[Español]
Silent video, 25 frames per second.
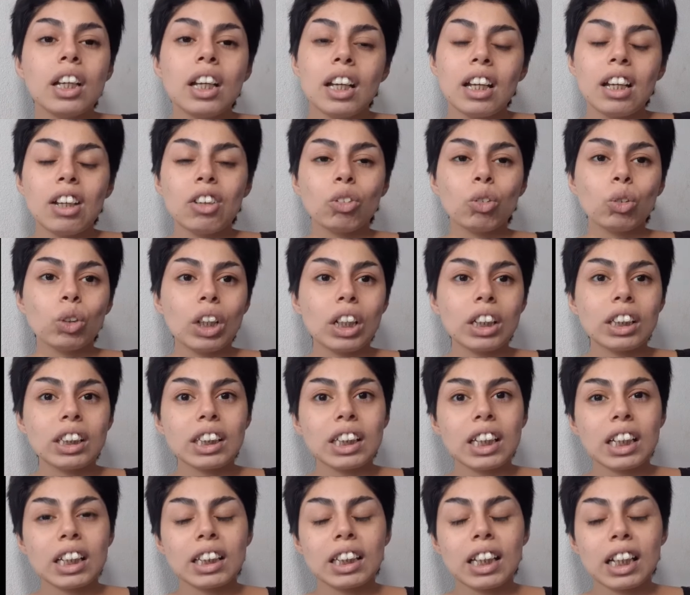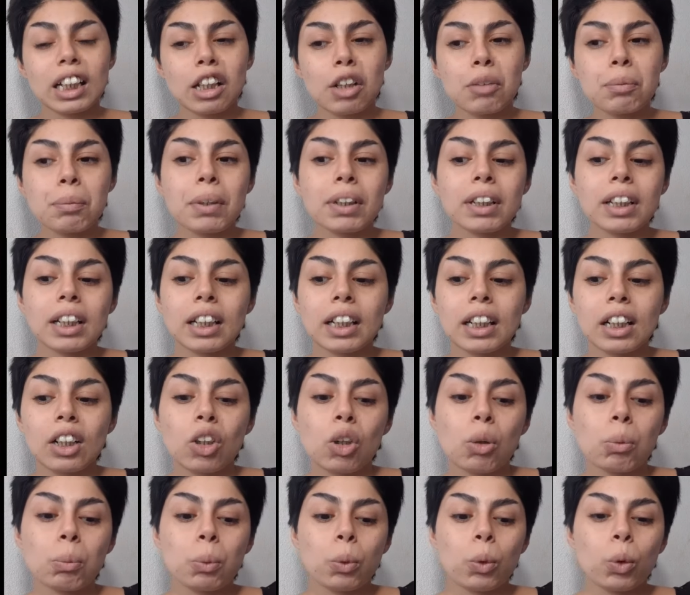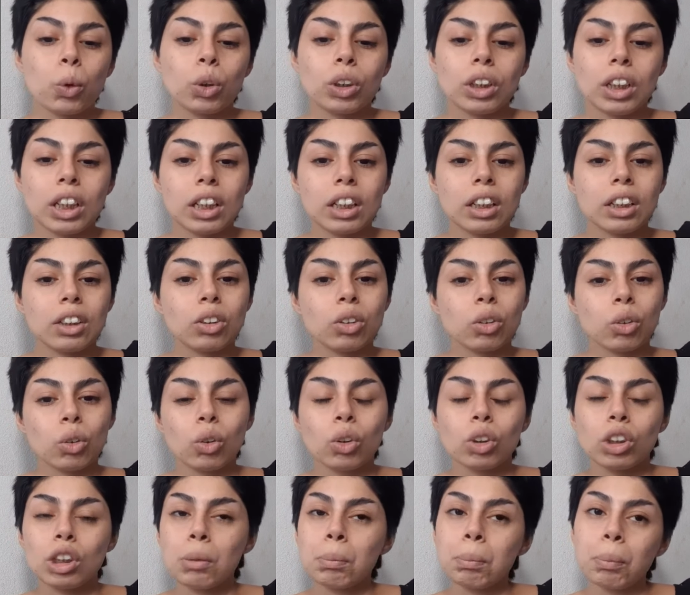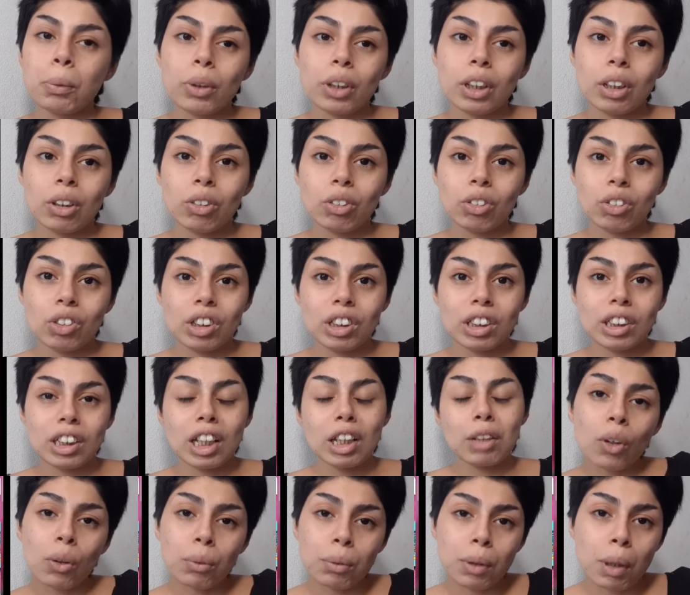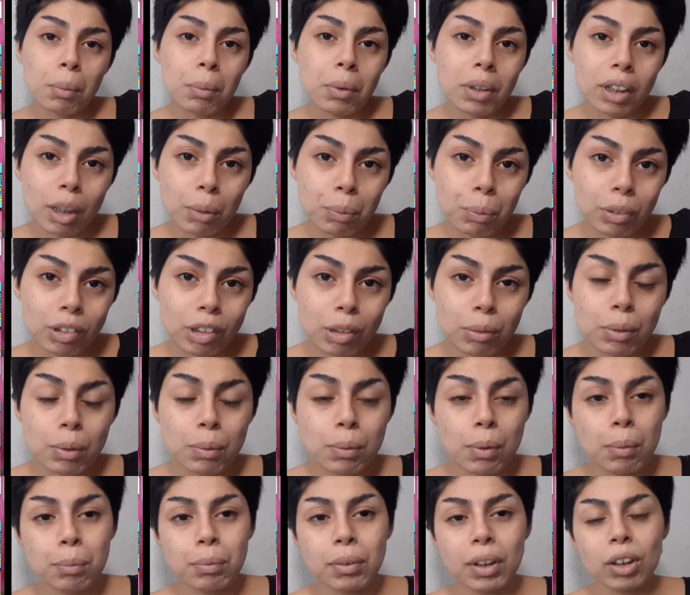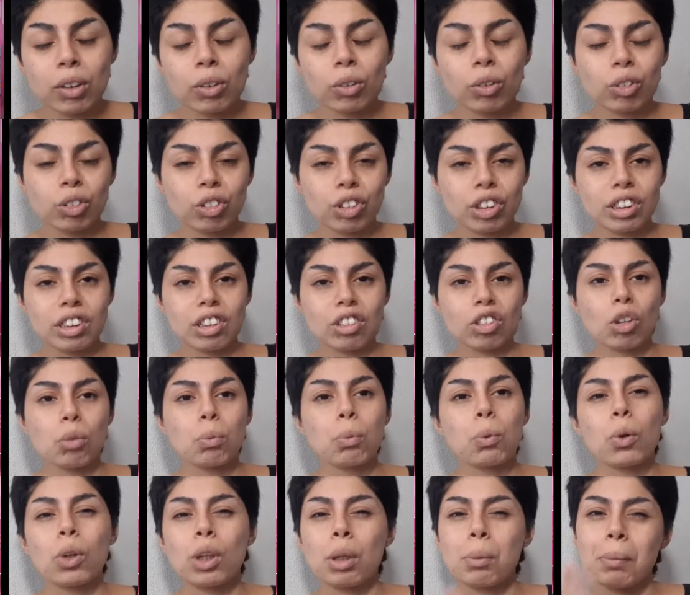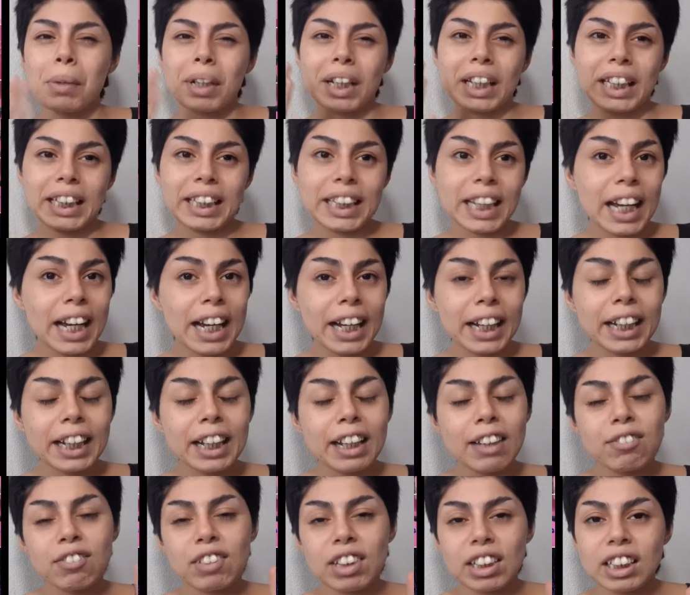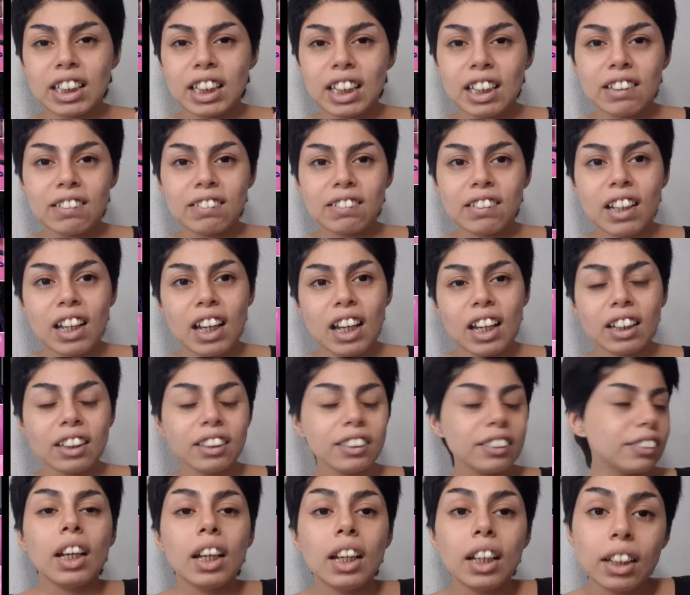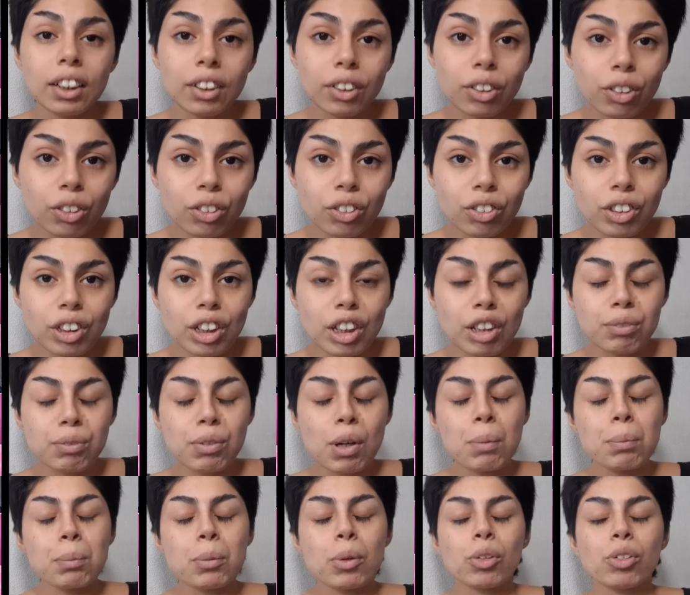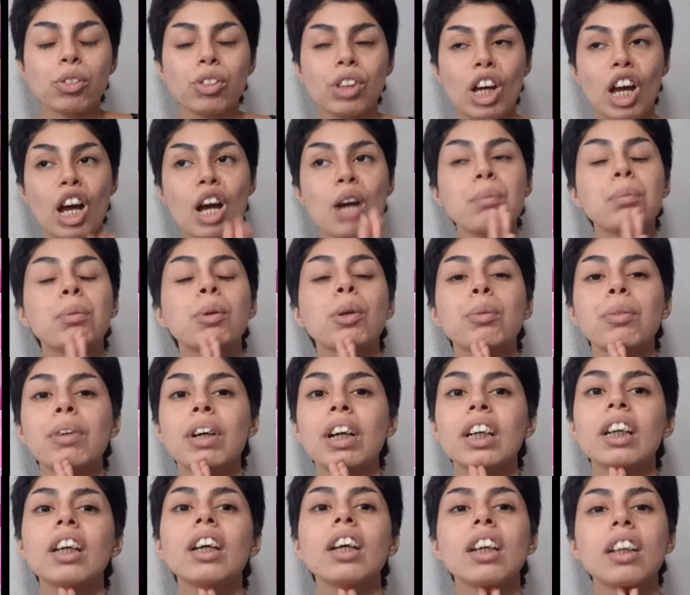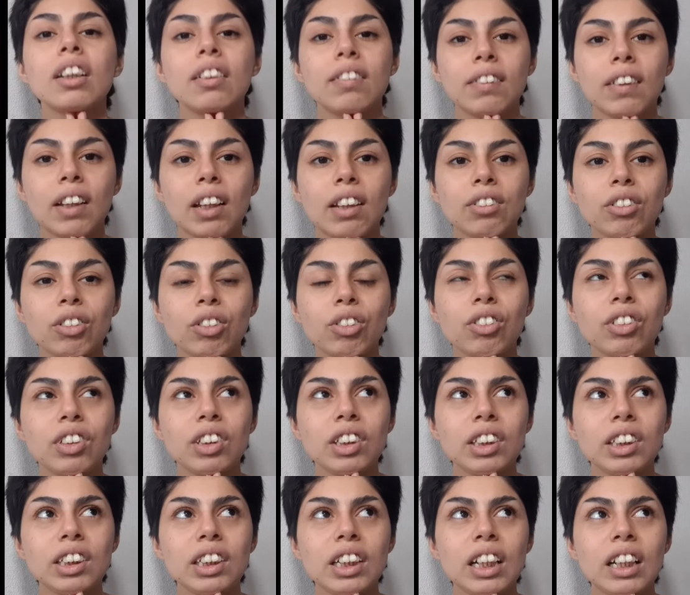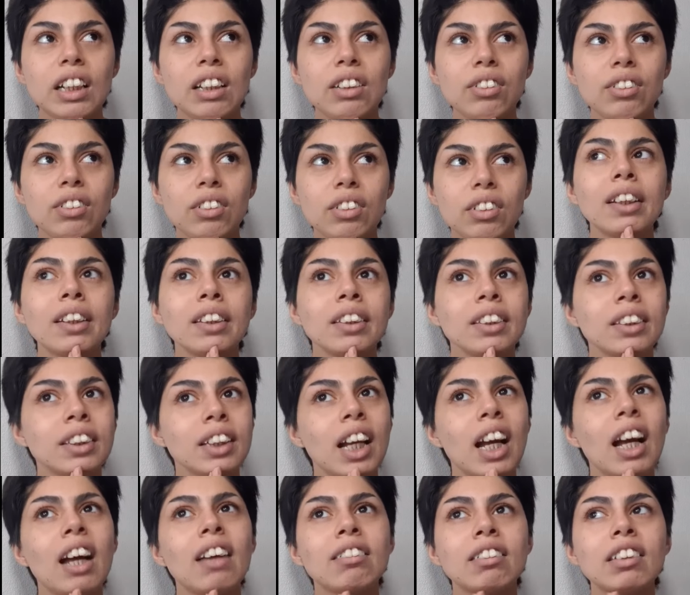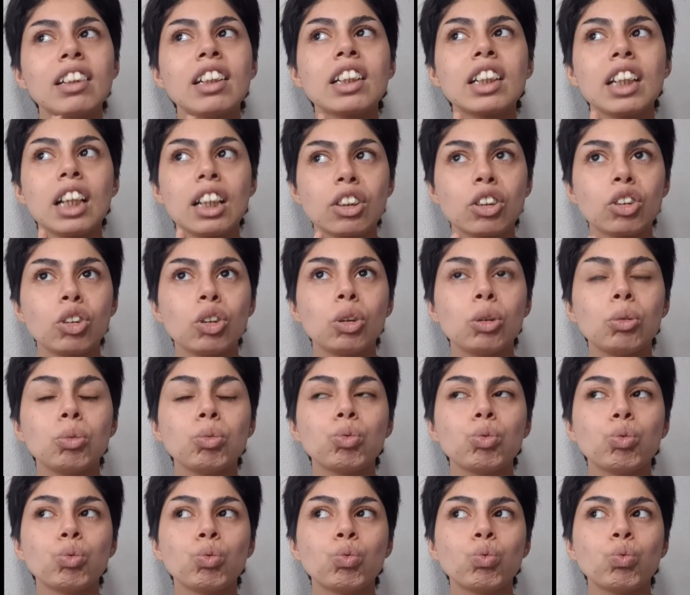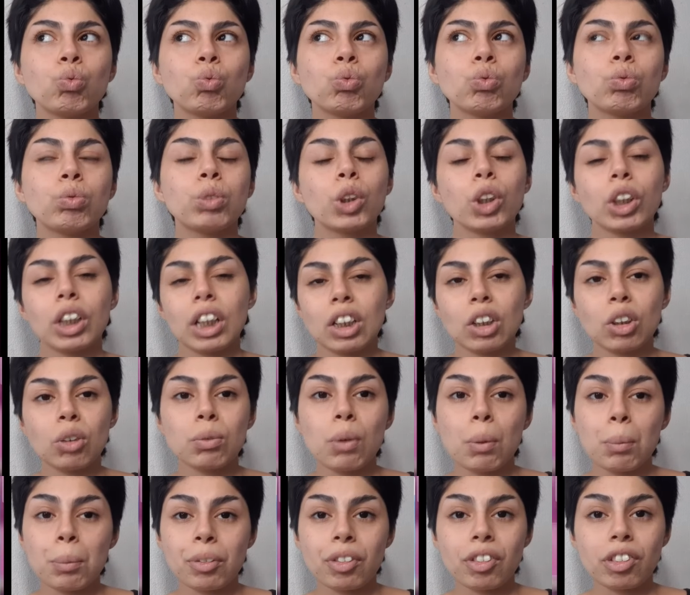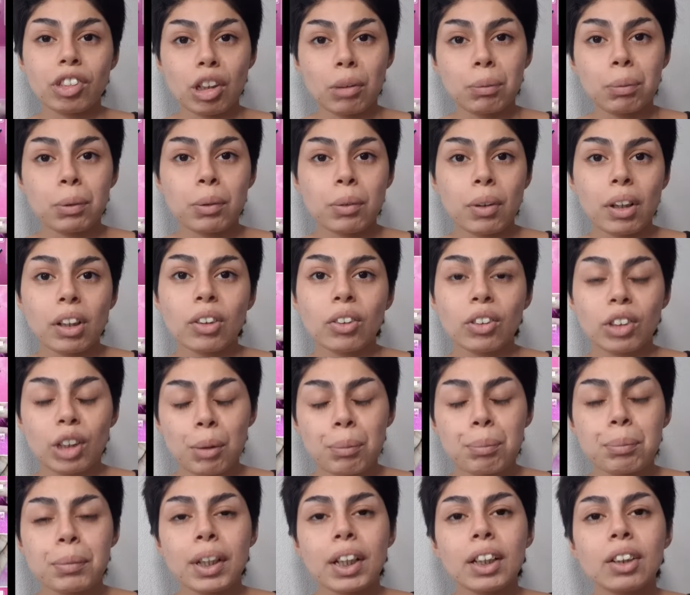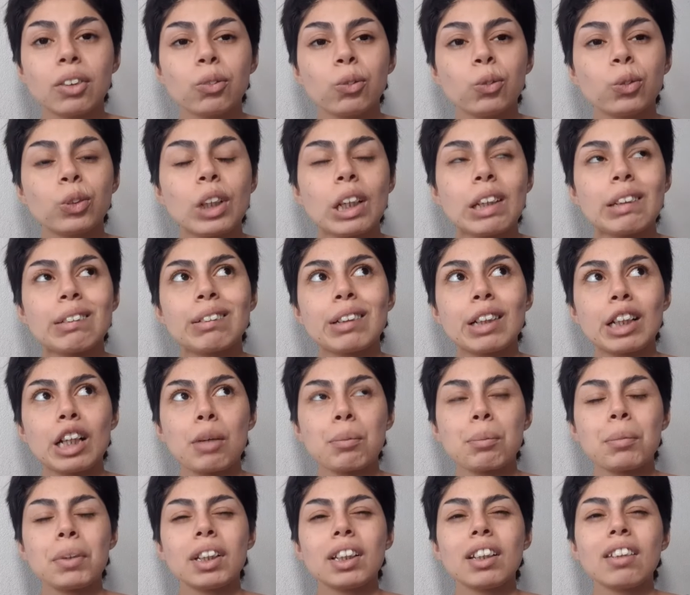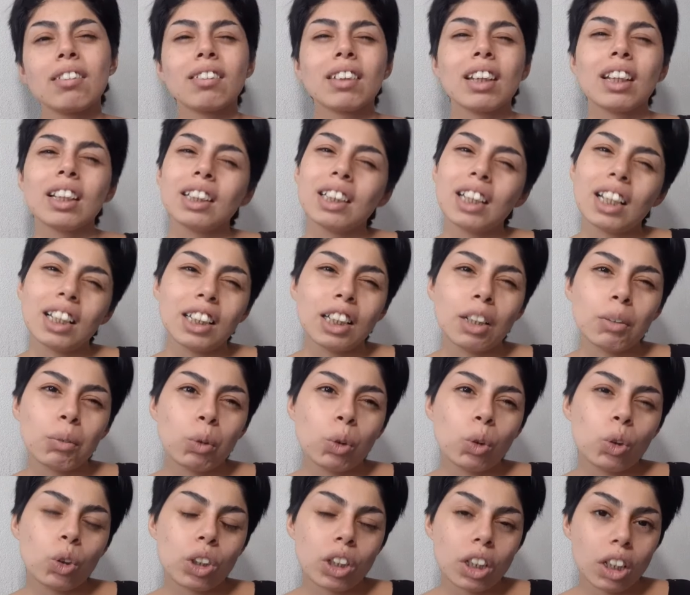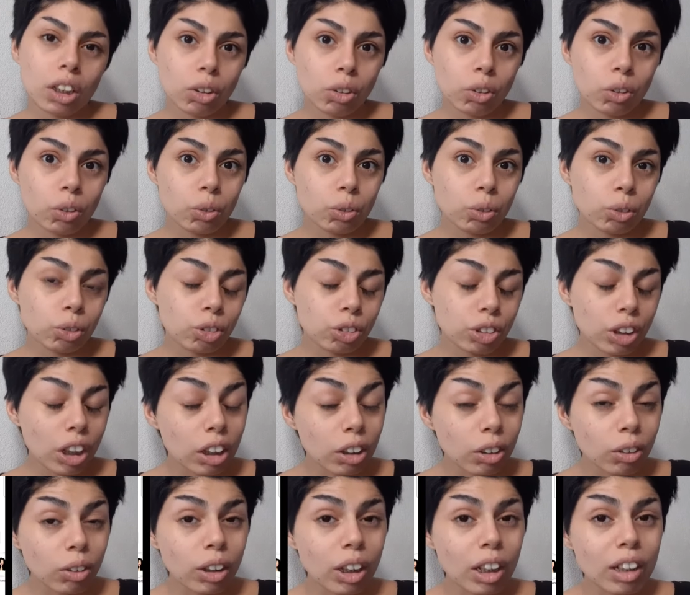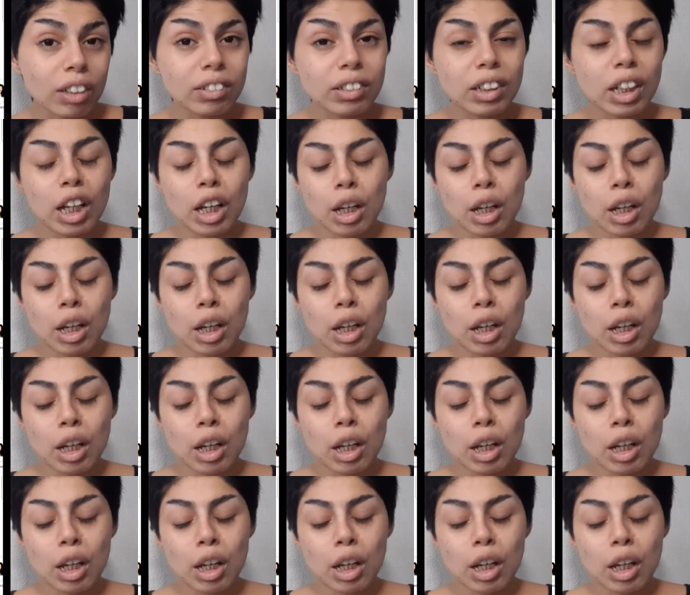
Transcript: Es una tienda que maneja como de todo tipo de cositas, obviamente pues a mí me enviaron cositas como de maquillaje, belleza. Entonces vamos a probar esas cosillas. Mm, ya hace rato, mm, porque no vamos a estar probando también unas cremitas que ya llevo rato usándolas.